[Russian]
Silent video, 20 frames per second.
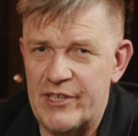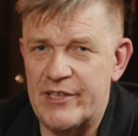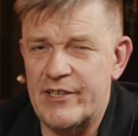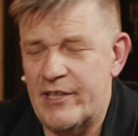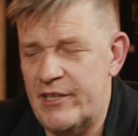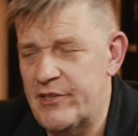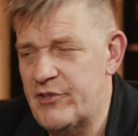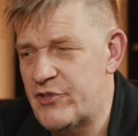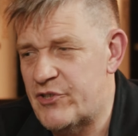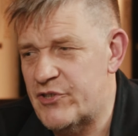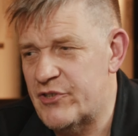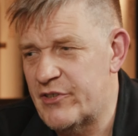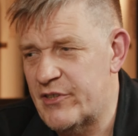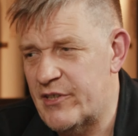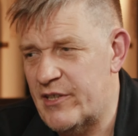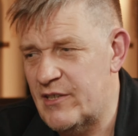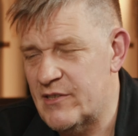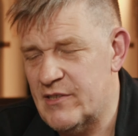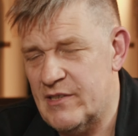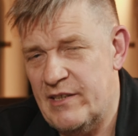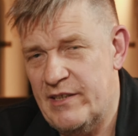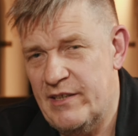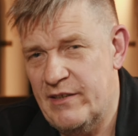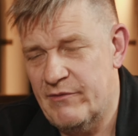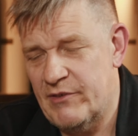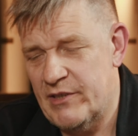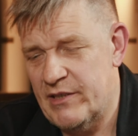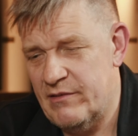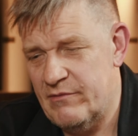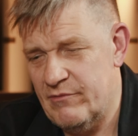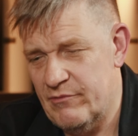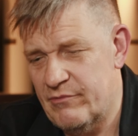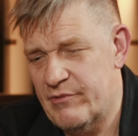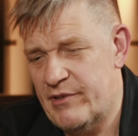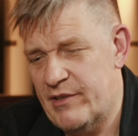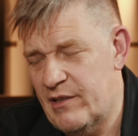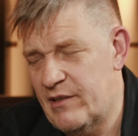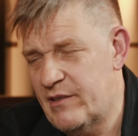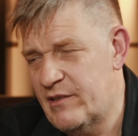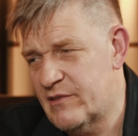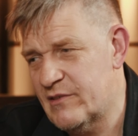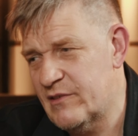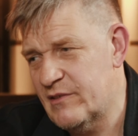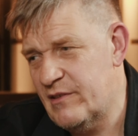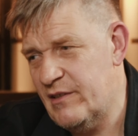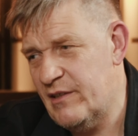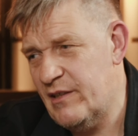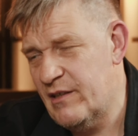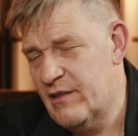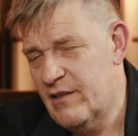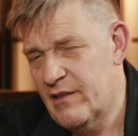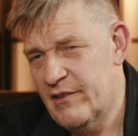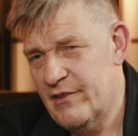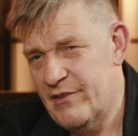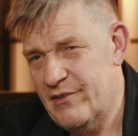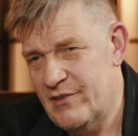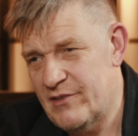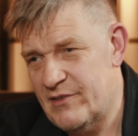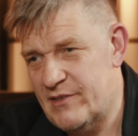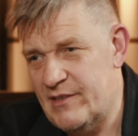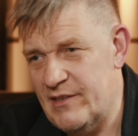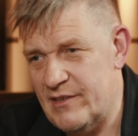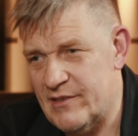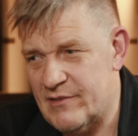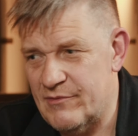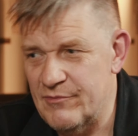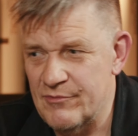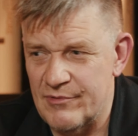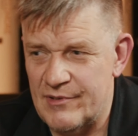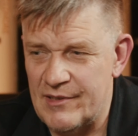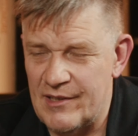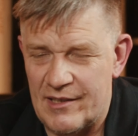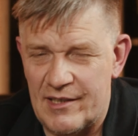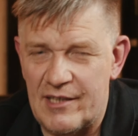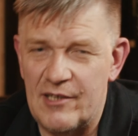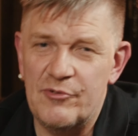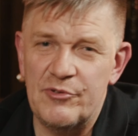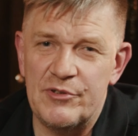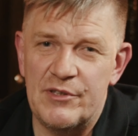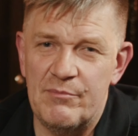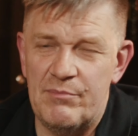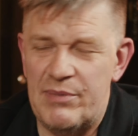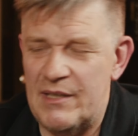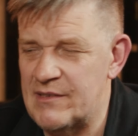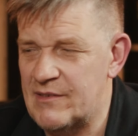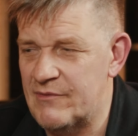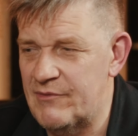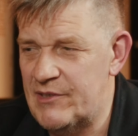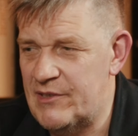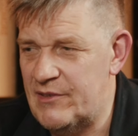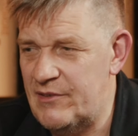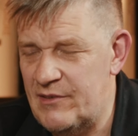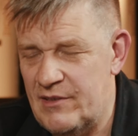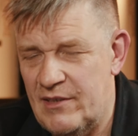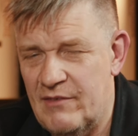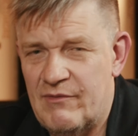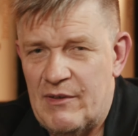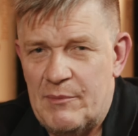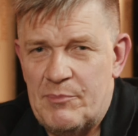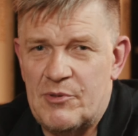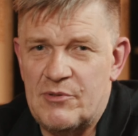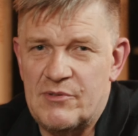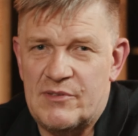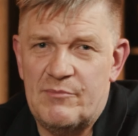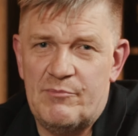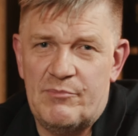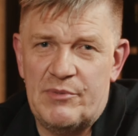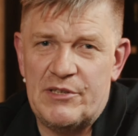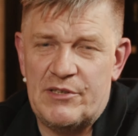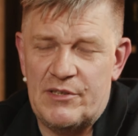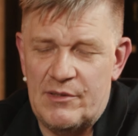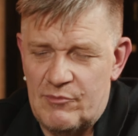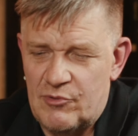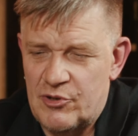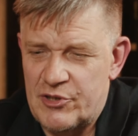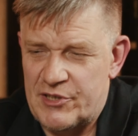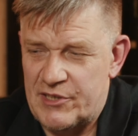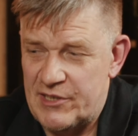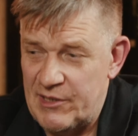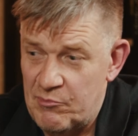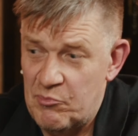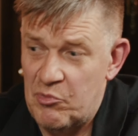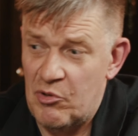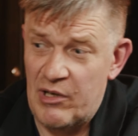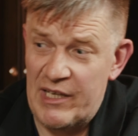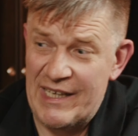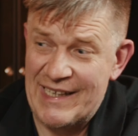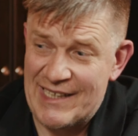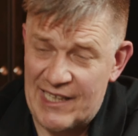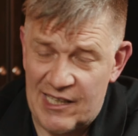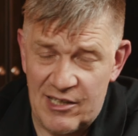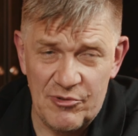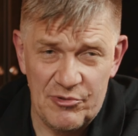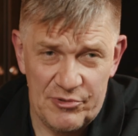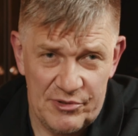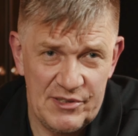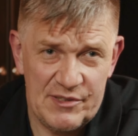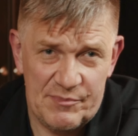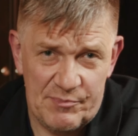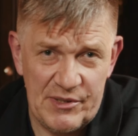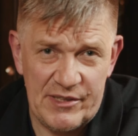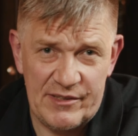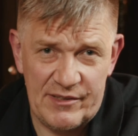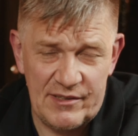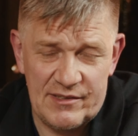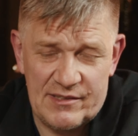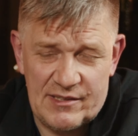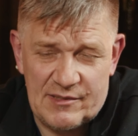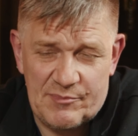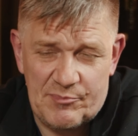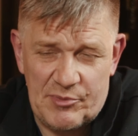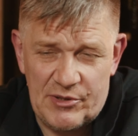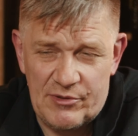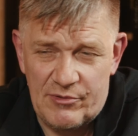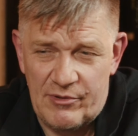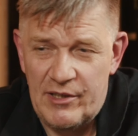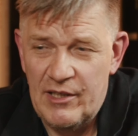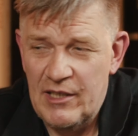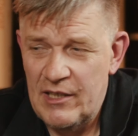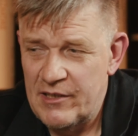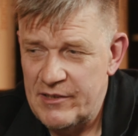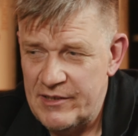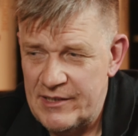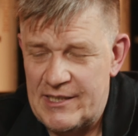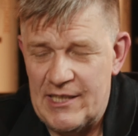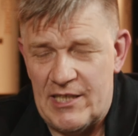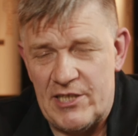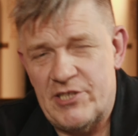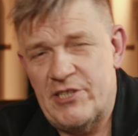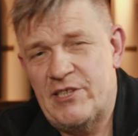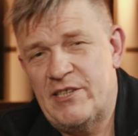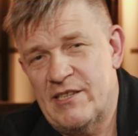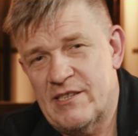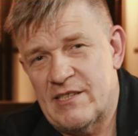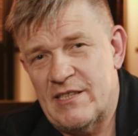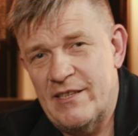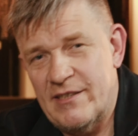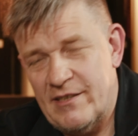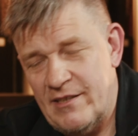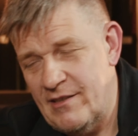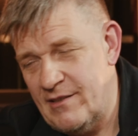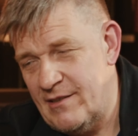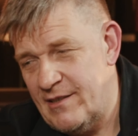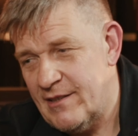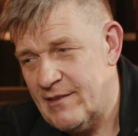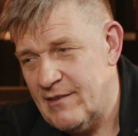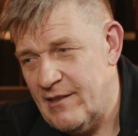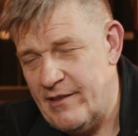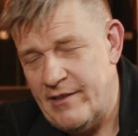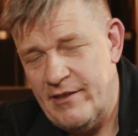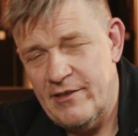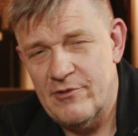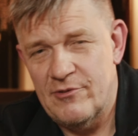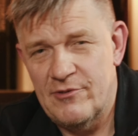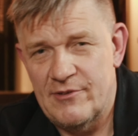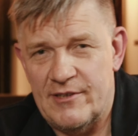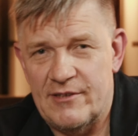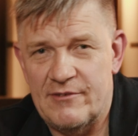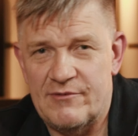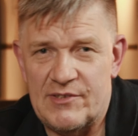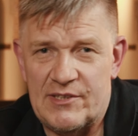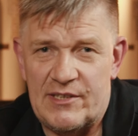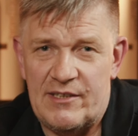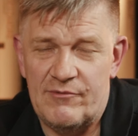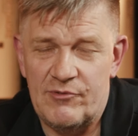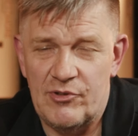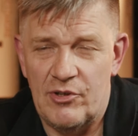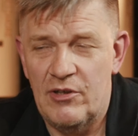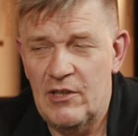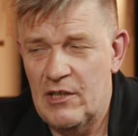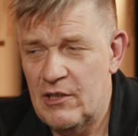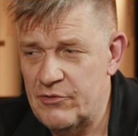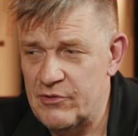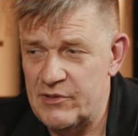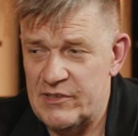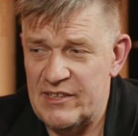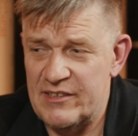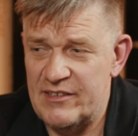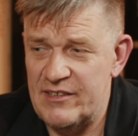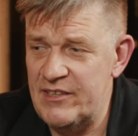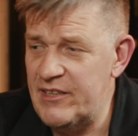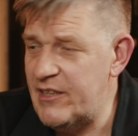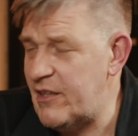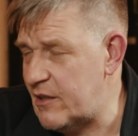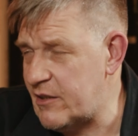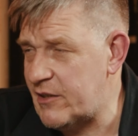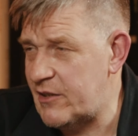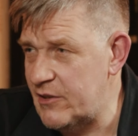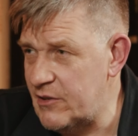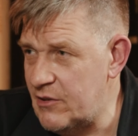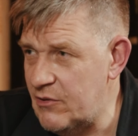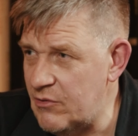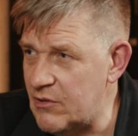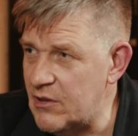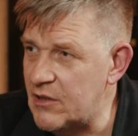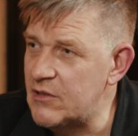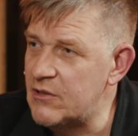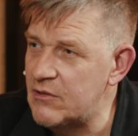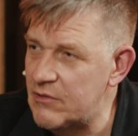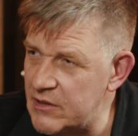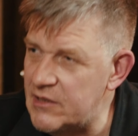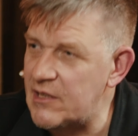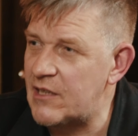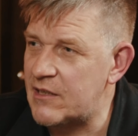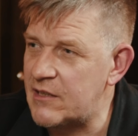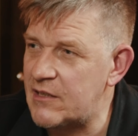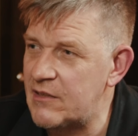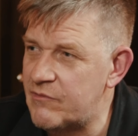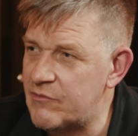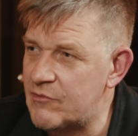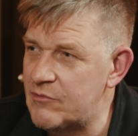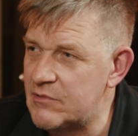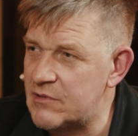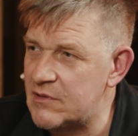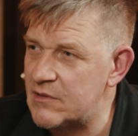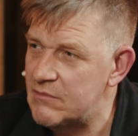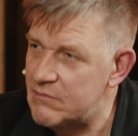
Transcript: ограниченные разливы, ну, релизы, да, и здесь, ну, о какой-то базовой цене вопрос быть не может, тем более короне спирты за спиной, даже если это не декларируется, это все равно. То то есть это не архидорого, но это архивкусно.